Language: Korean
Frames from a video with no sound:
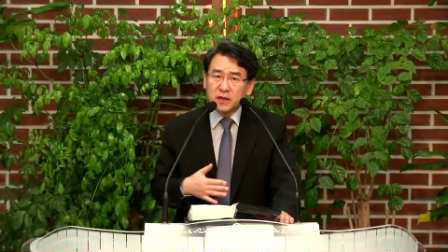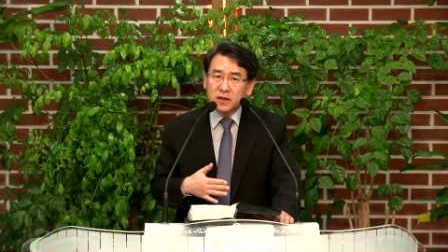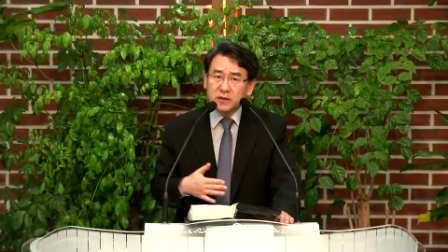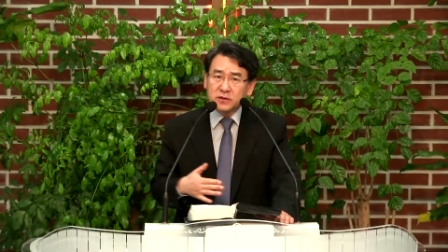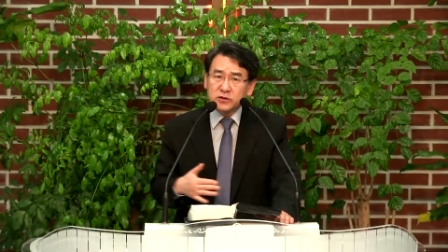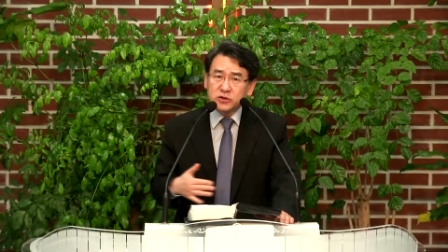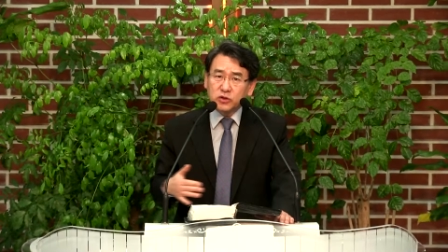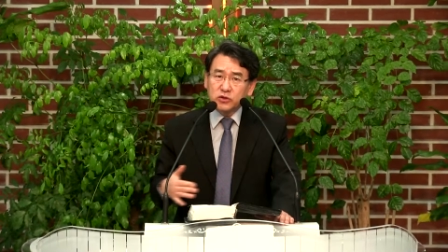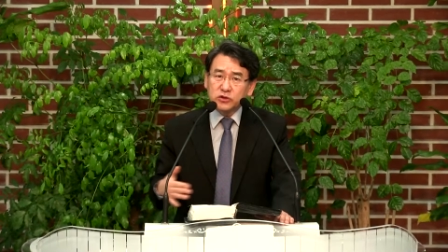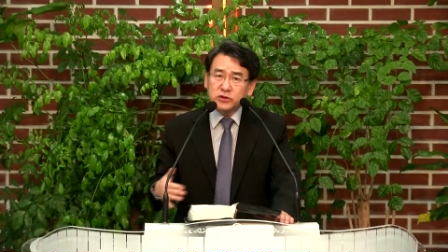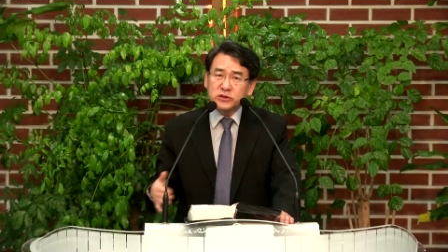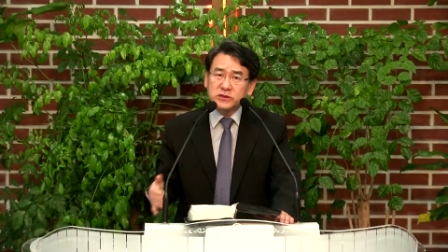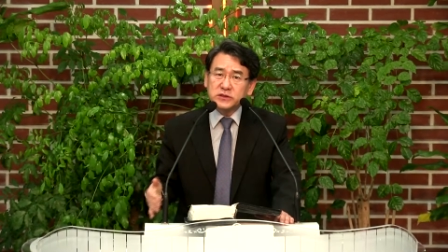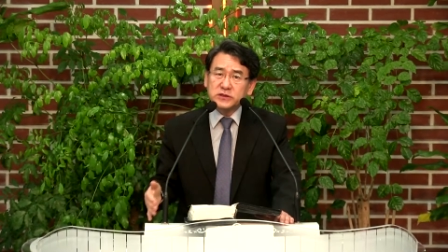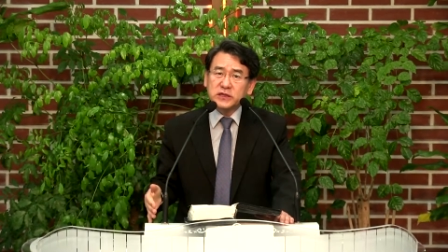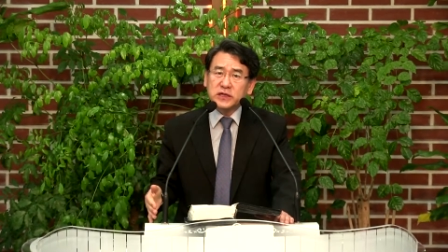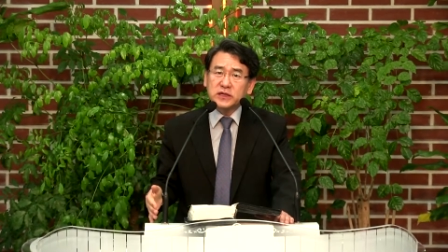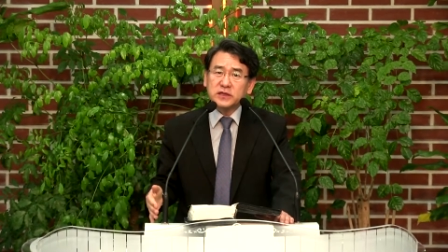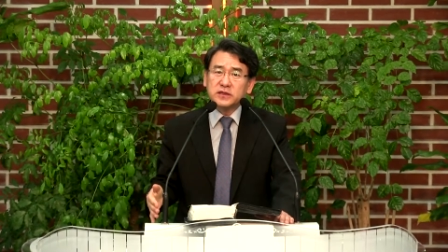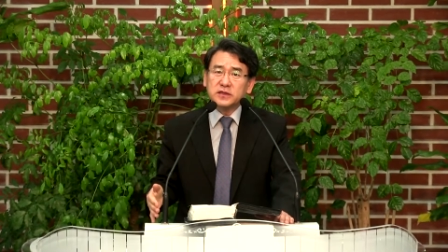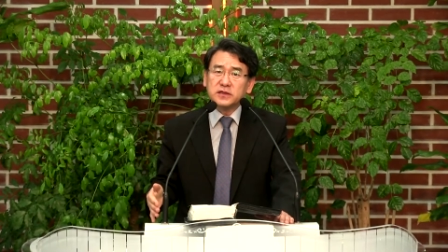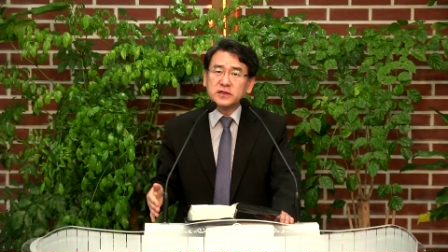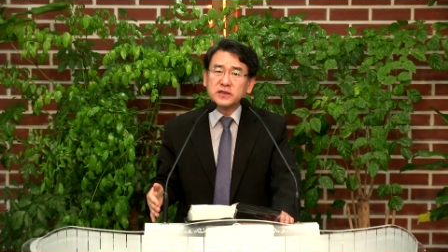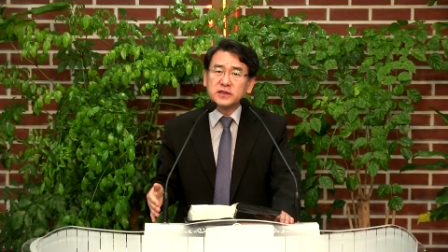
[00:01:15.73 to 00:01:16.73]

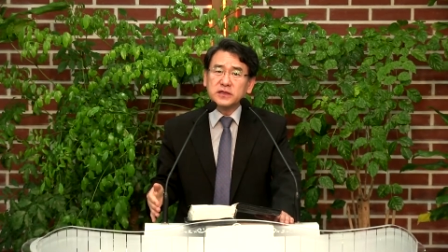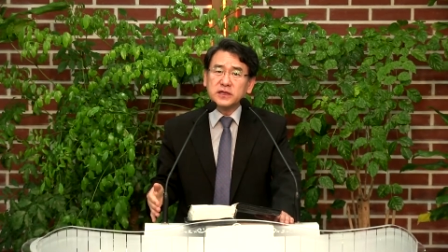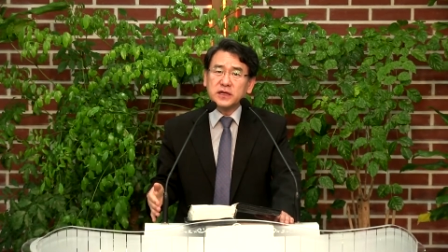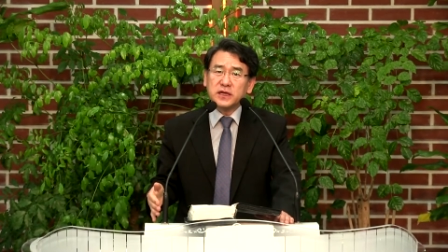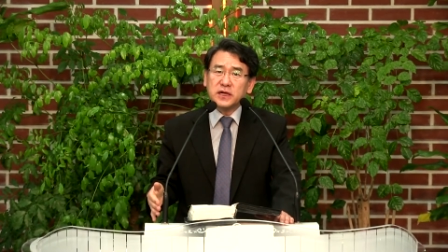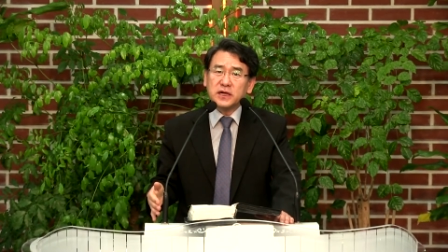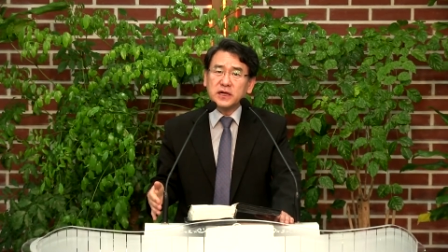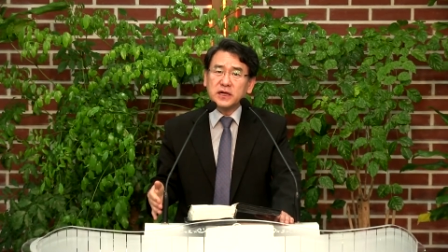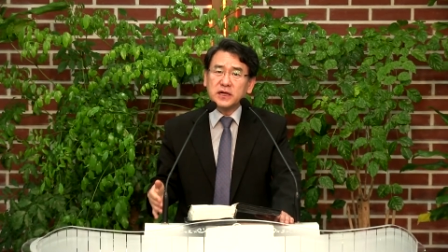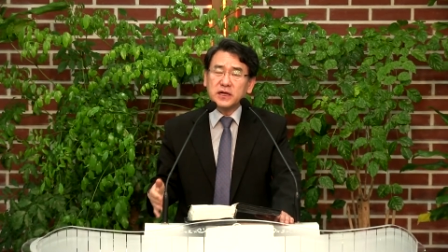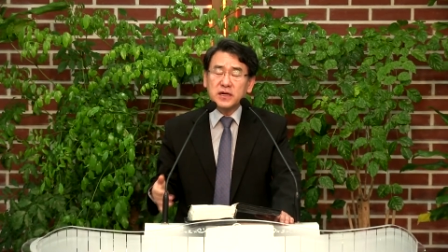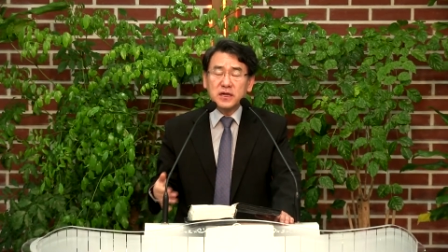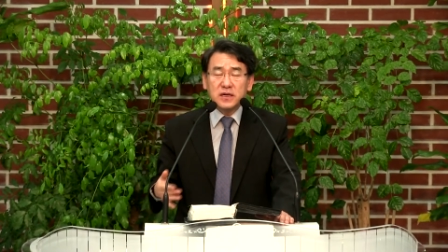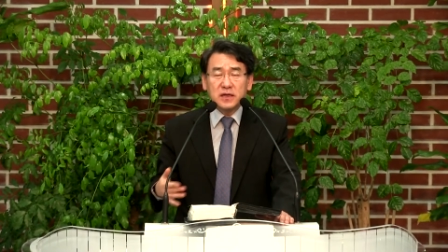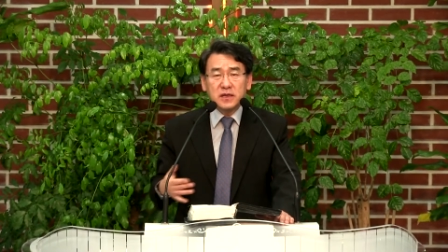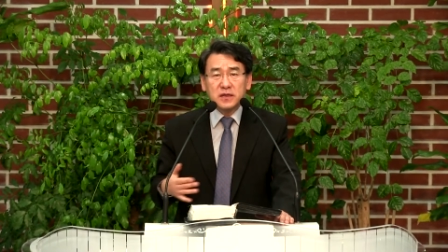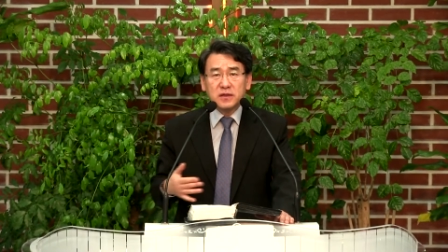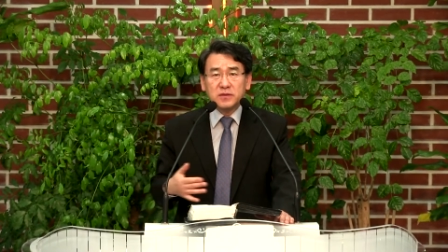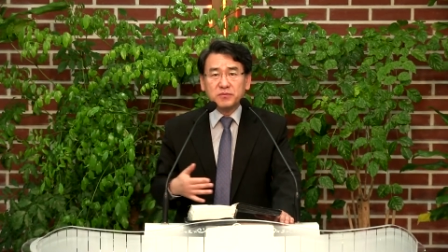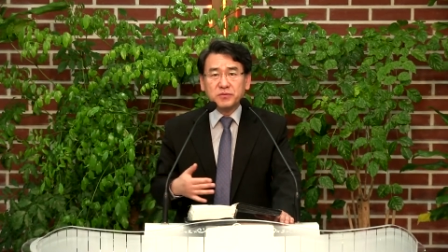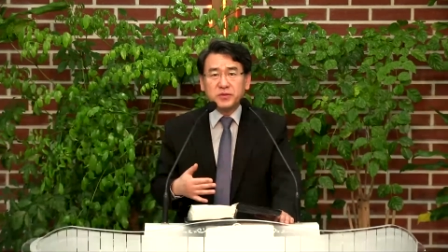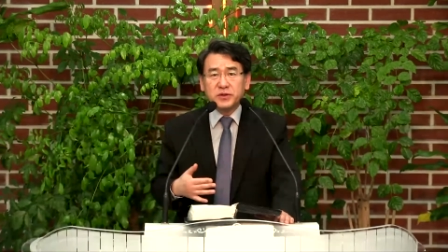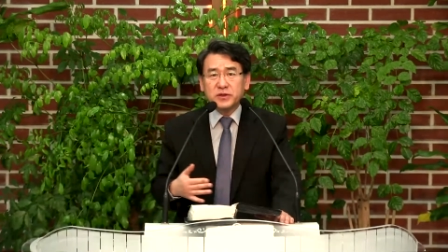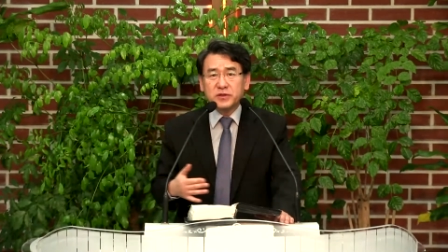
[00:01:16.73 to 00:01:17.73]
초신자들이나
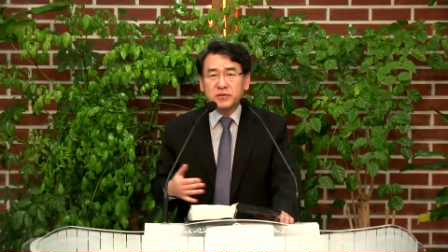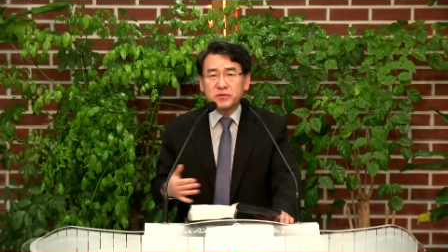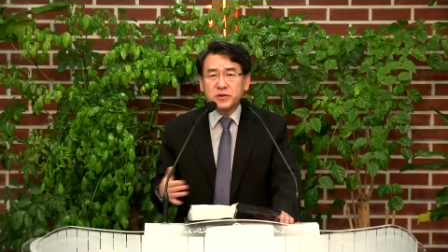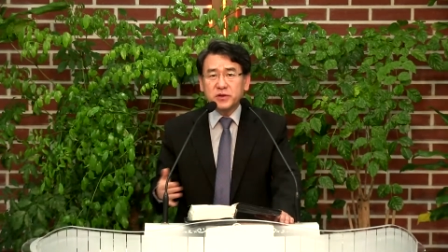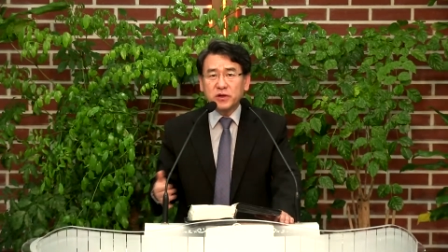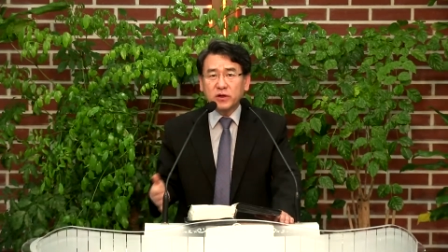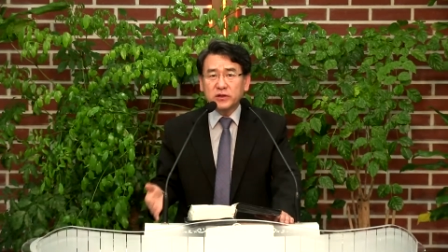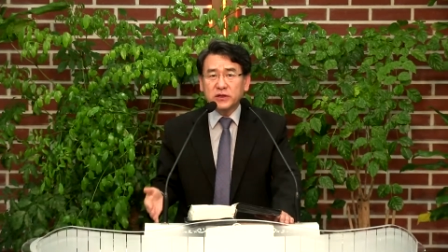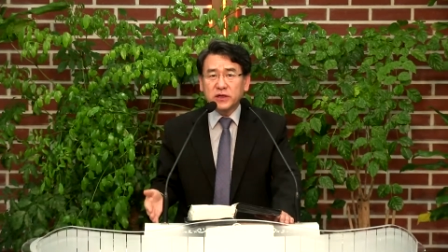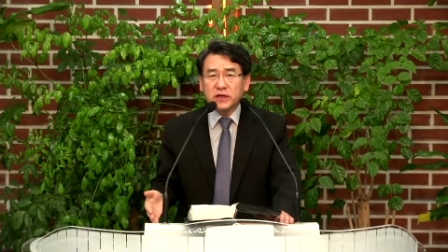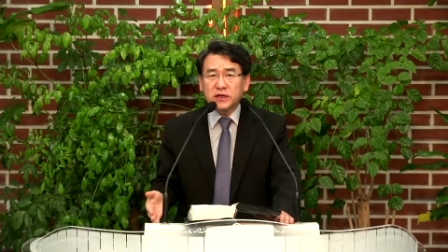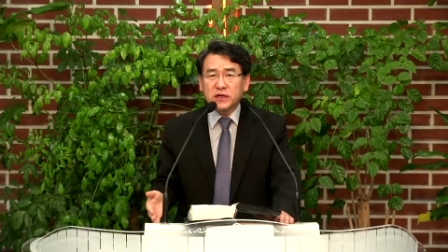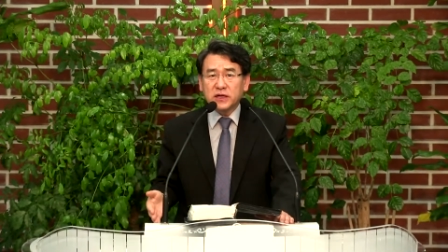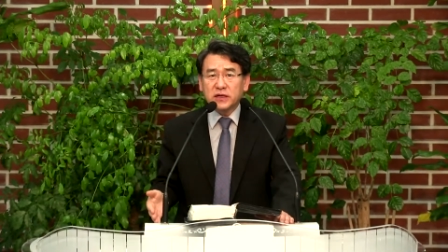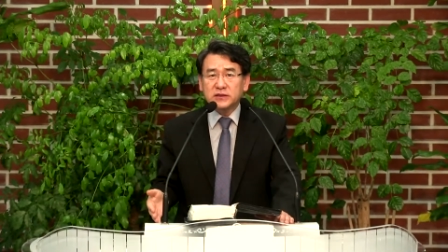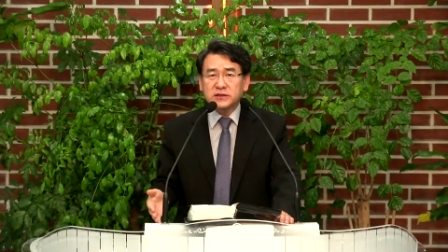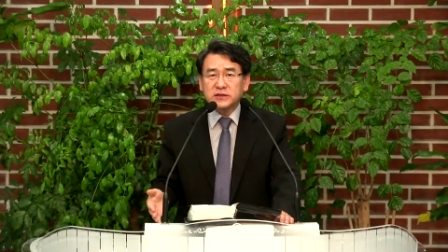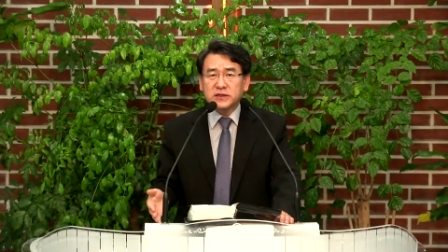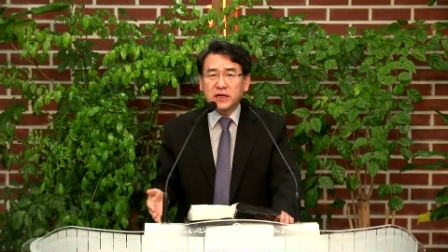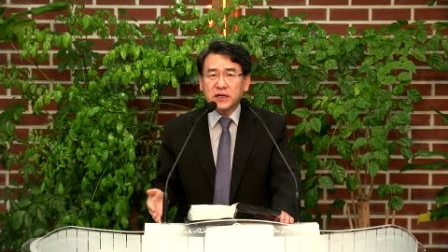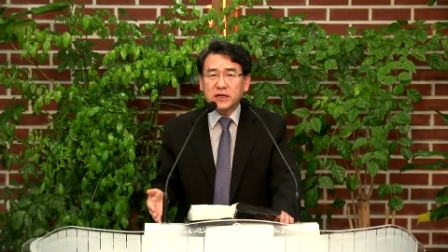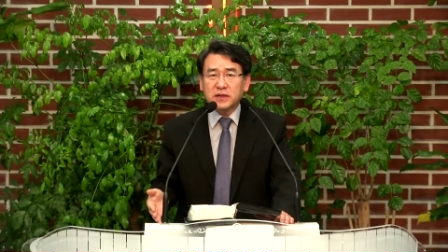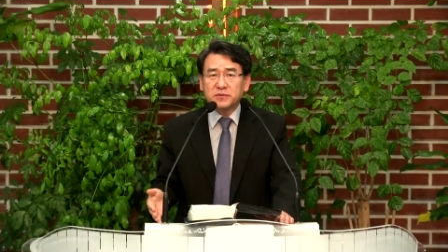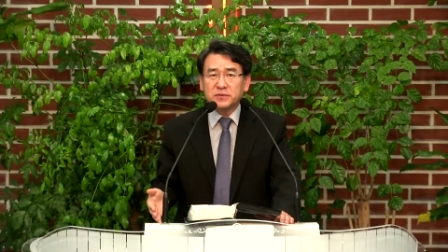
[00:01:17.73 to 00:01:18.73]
믿음이 연약한
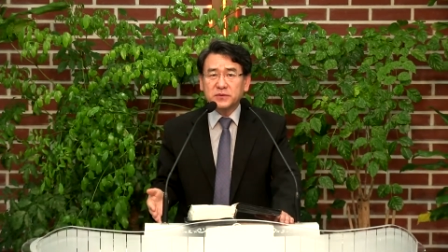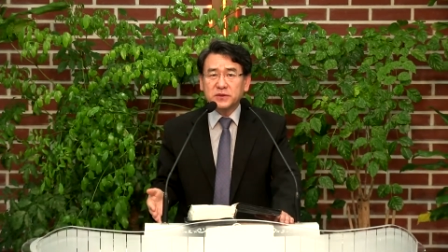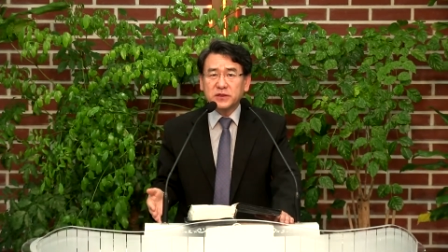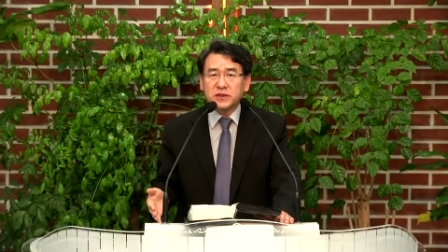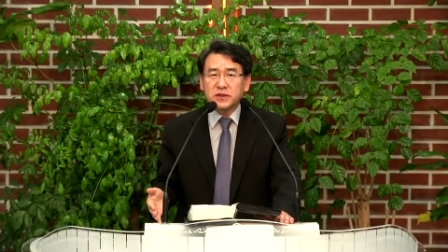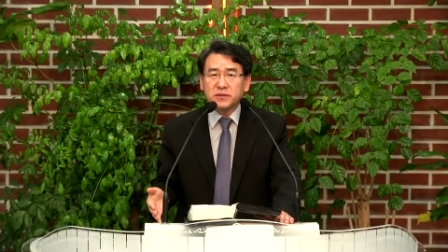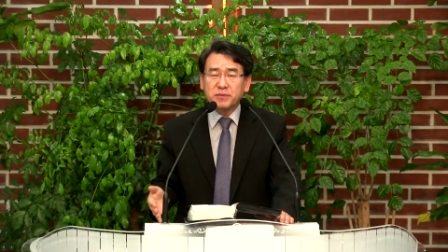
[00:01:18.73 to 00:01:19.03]
사람들이